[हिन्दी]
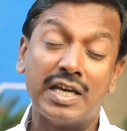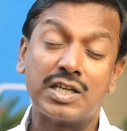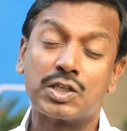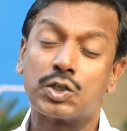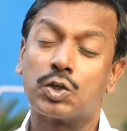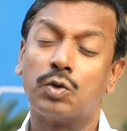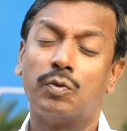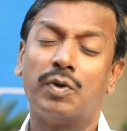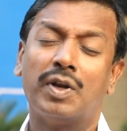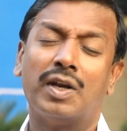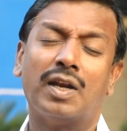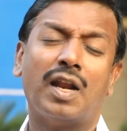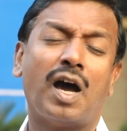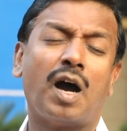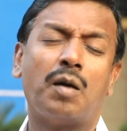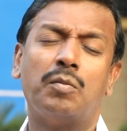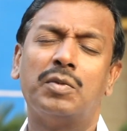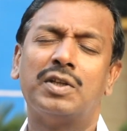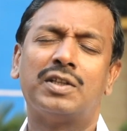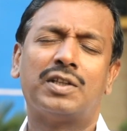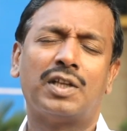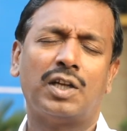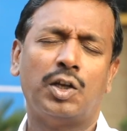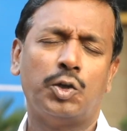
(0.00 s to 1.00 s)
यीशु के
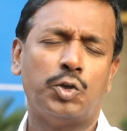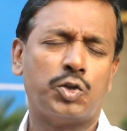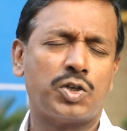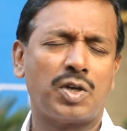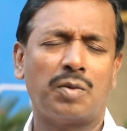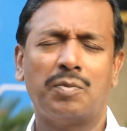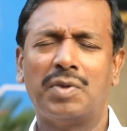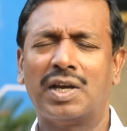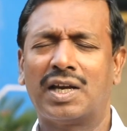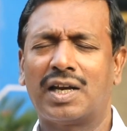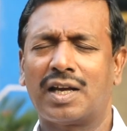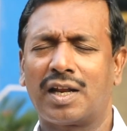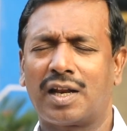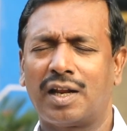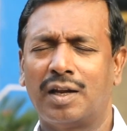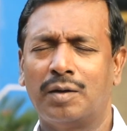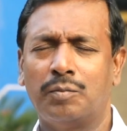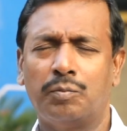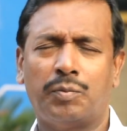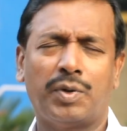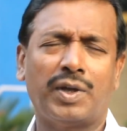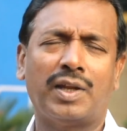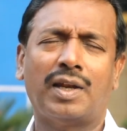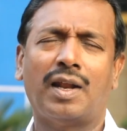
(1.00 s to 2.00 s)
नाम से इस प्रार्थना
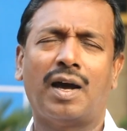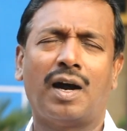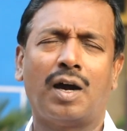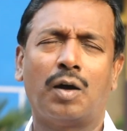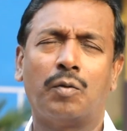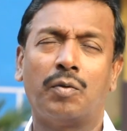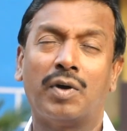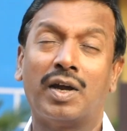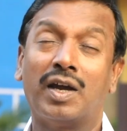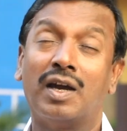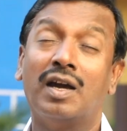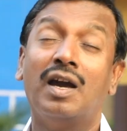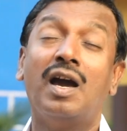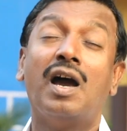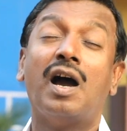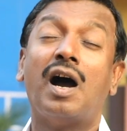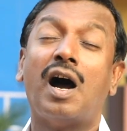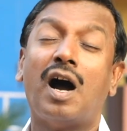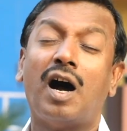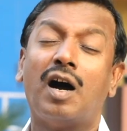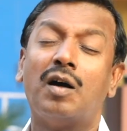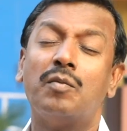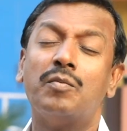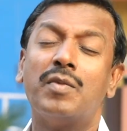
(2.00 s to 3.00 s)
को मानते हैं
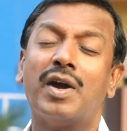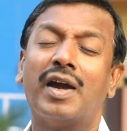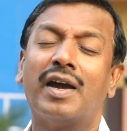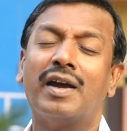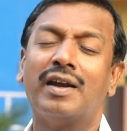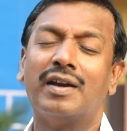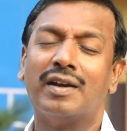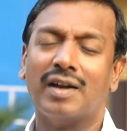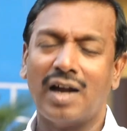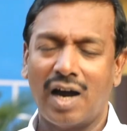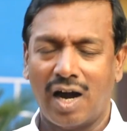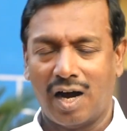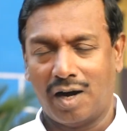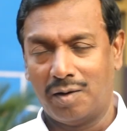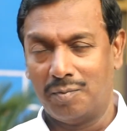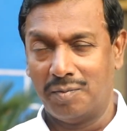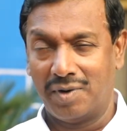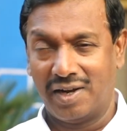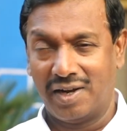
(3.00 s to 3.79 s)
आमेन